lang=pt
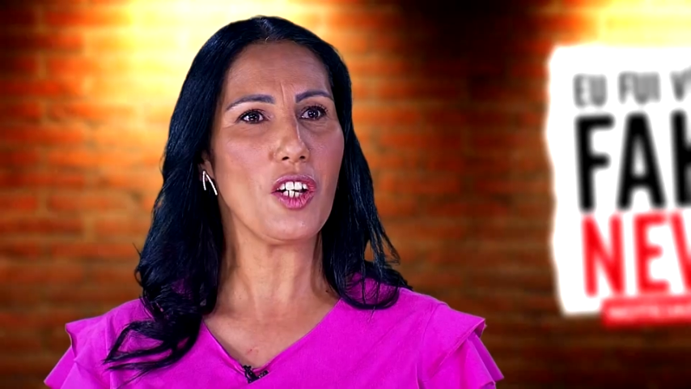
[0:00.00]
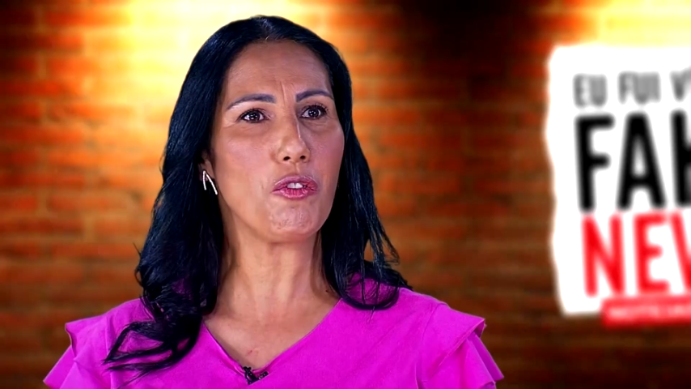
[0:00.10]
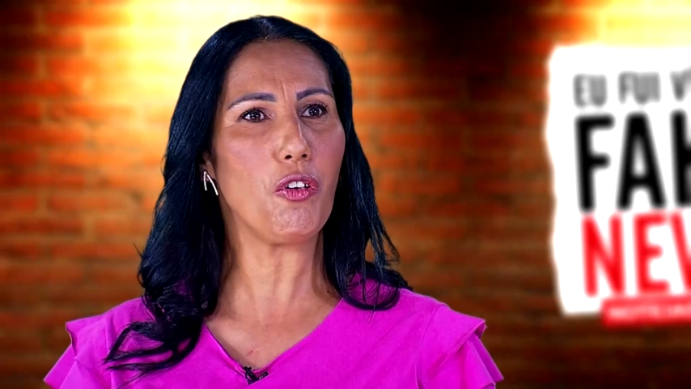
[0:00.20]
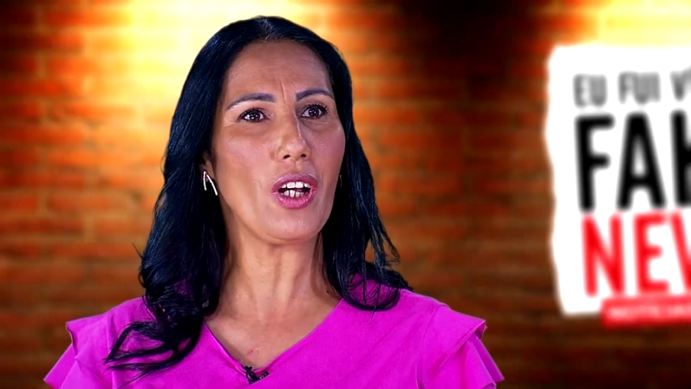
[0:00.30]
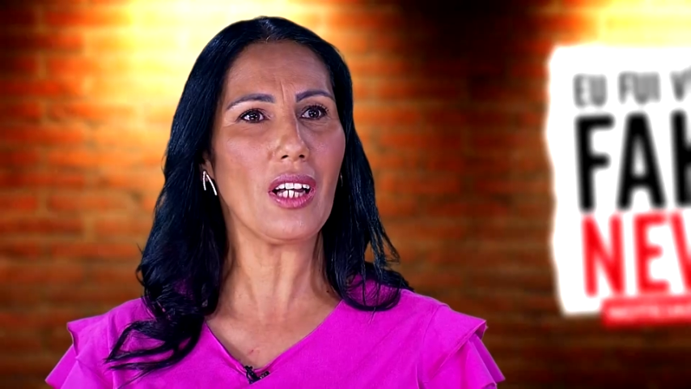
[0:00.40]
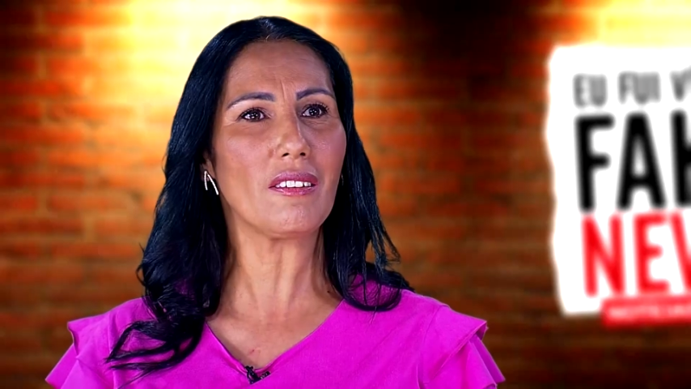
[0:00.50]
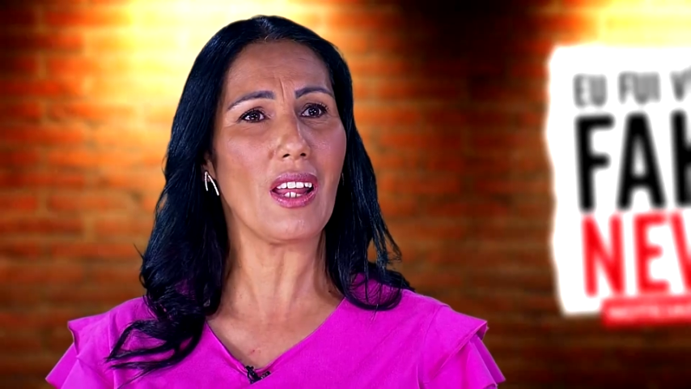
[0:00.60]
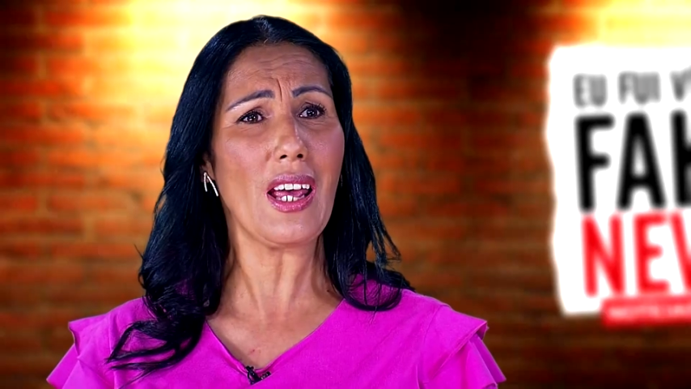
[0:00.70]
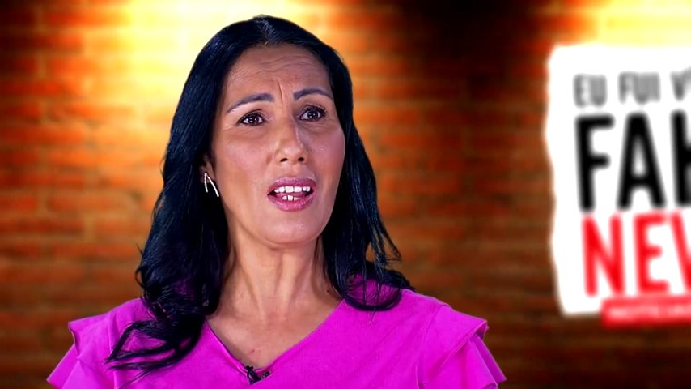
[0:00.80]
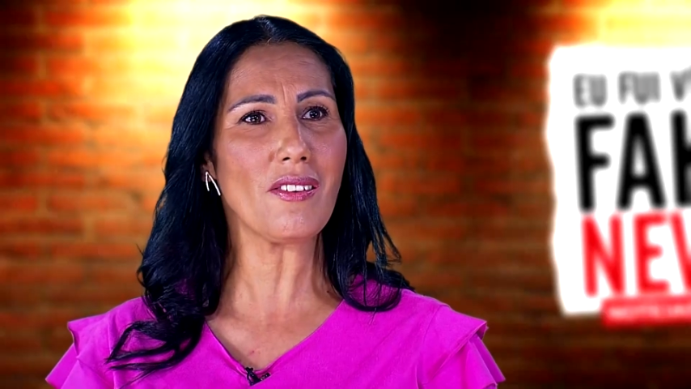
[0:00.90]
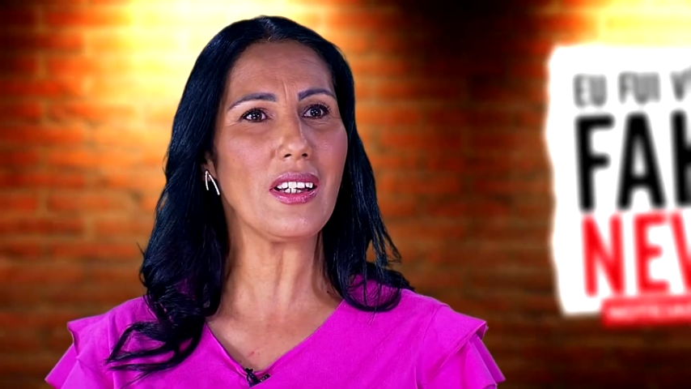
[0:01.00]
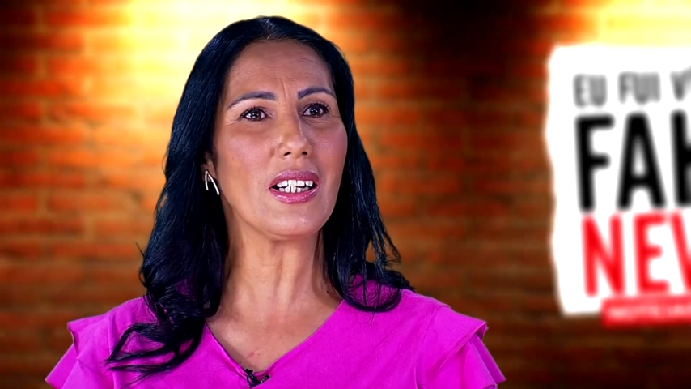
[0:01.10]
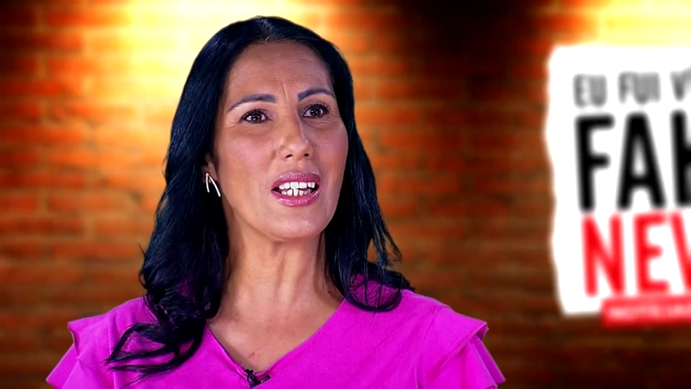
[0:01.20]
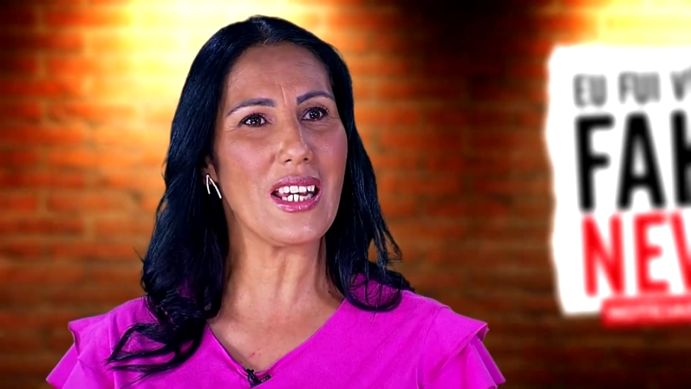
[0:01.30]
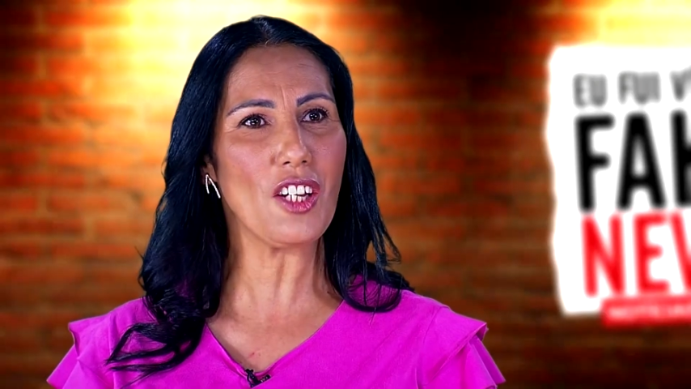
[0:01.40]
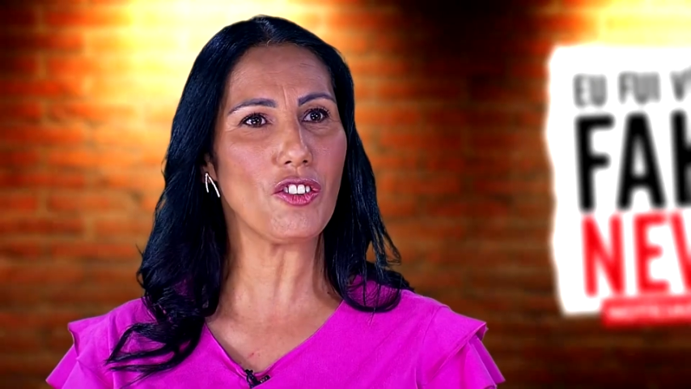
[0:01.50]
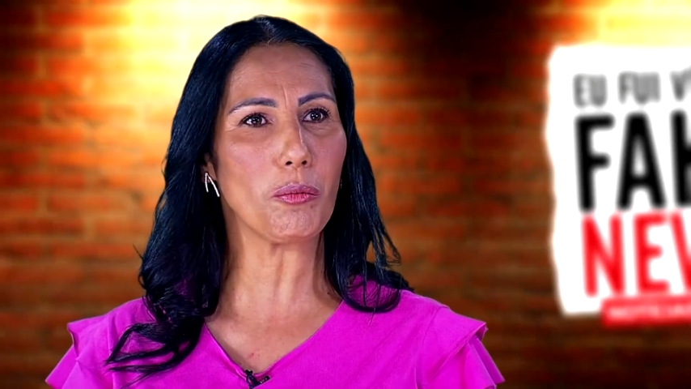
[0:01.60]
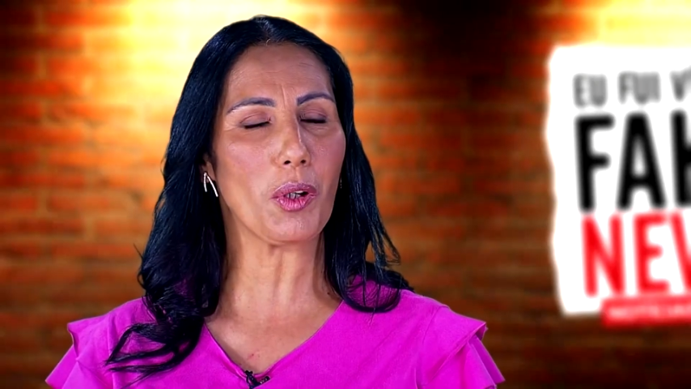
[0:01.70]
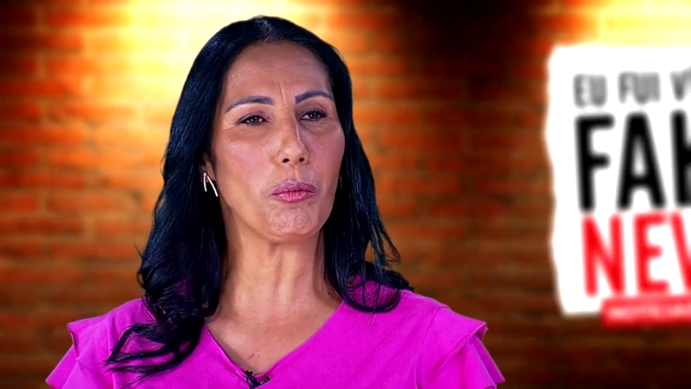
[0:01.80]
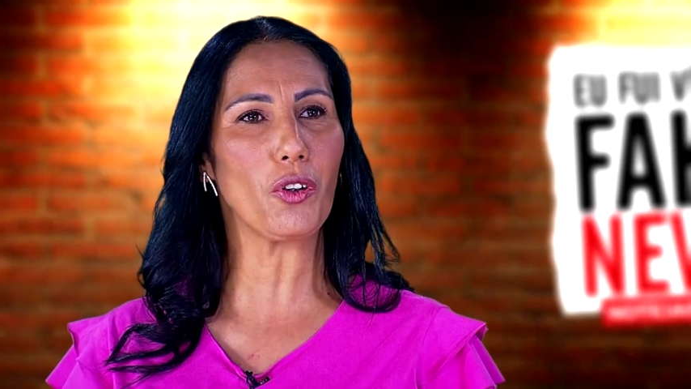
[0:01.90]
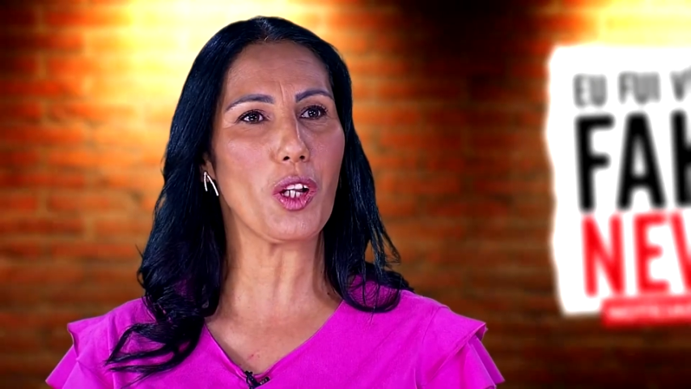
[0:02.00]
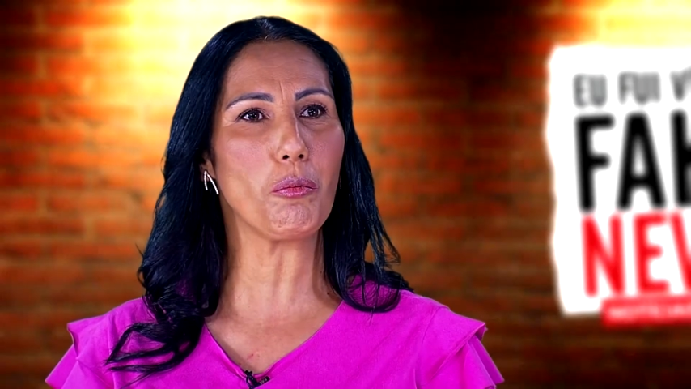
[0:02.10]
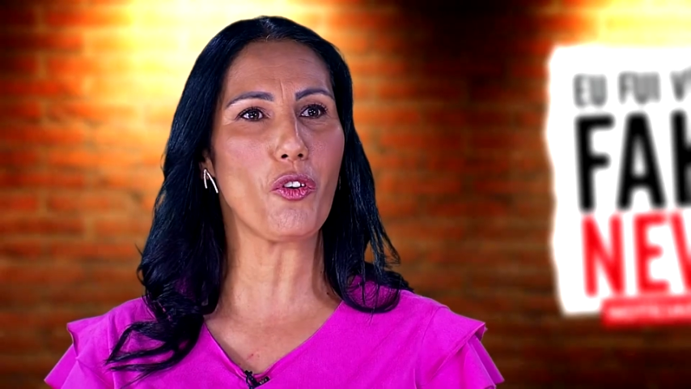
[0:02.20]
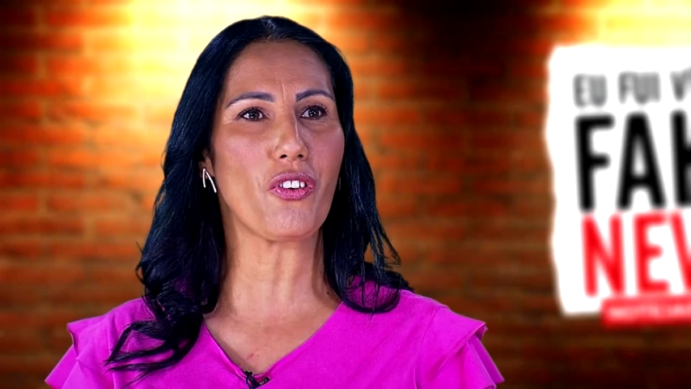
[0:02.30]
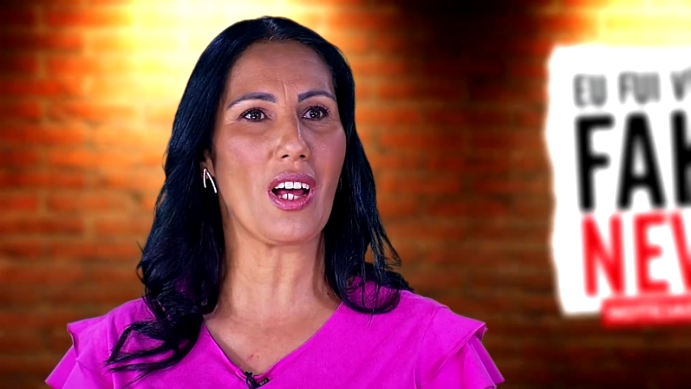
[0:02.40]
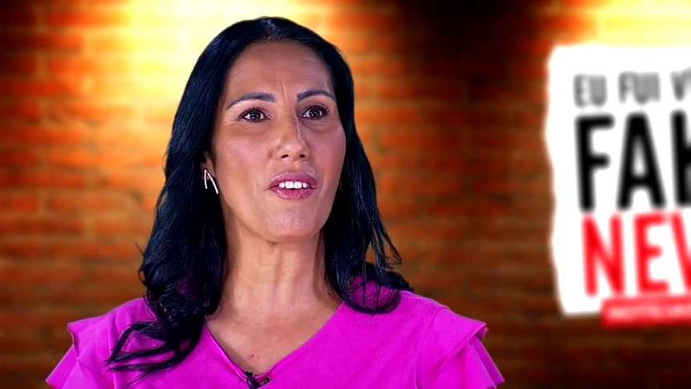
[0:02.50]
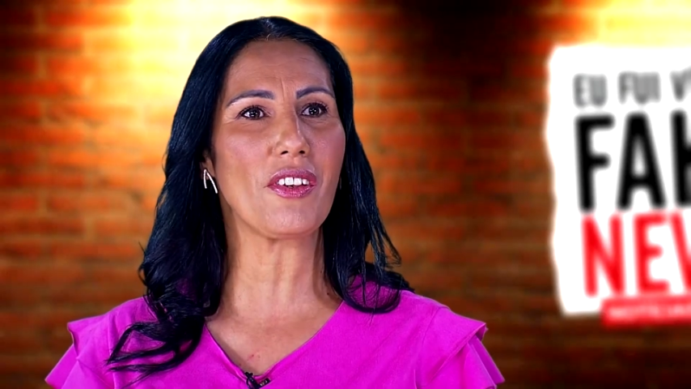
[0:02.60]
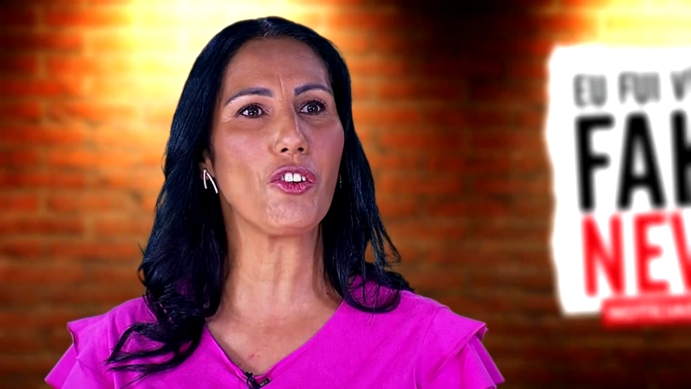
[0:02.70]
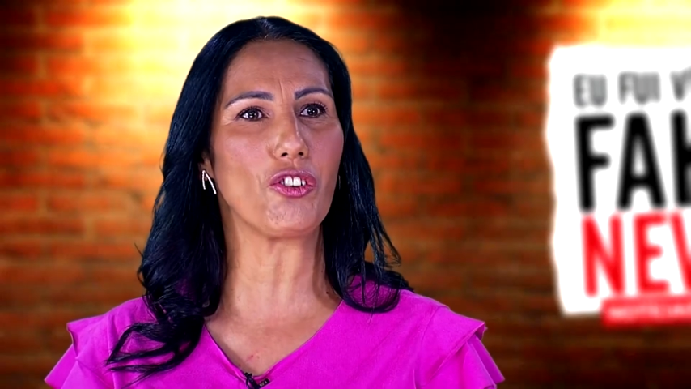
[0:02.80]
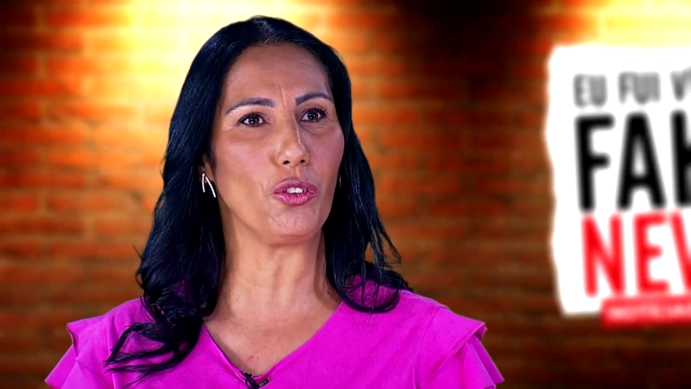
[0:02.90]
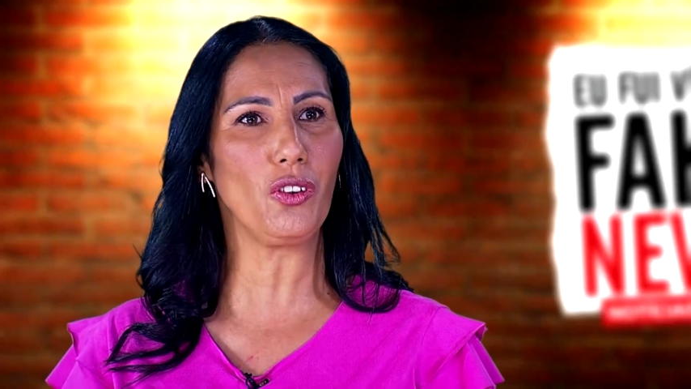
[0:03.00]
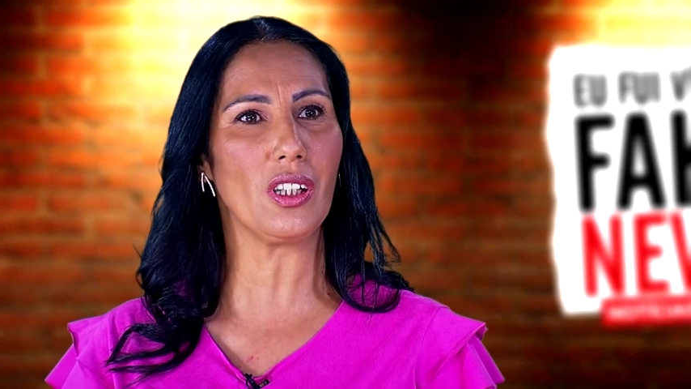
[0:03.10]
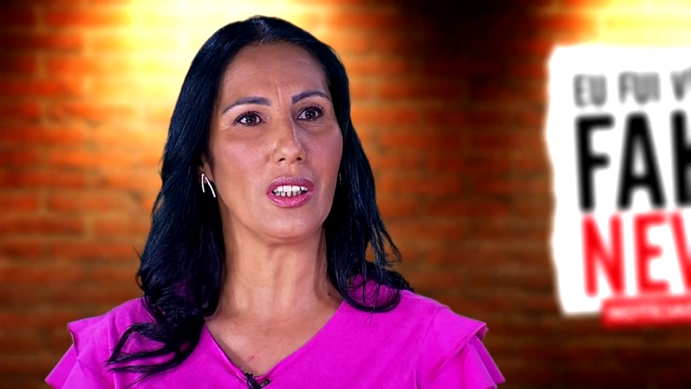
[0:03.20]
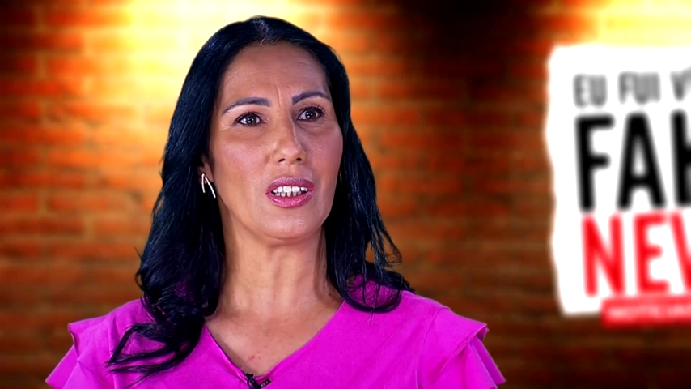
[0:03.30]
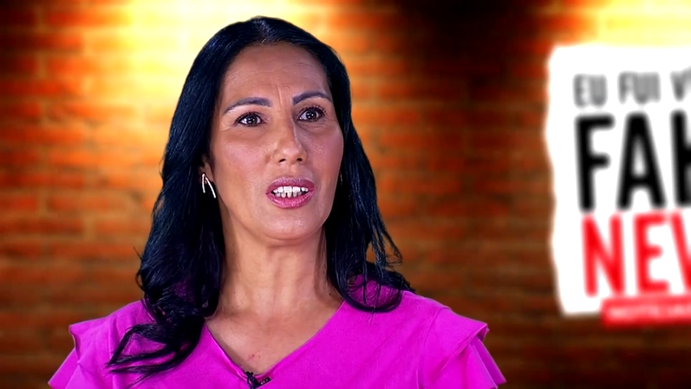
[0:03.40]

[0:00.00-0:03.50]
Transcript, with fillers: e foi até essa igreja para poder buscar essa ajuda.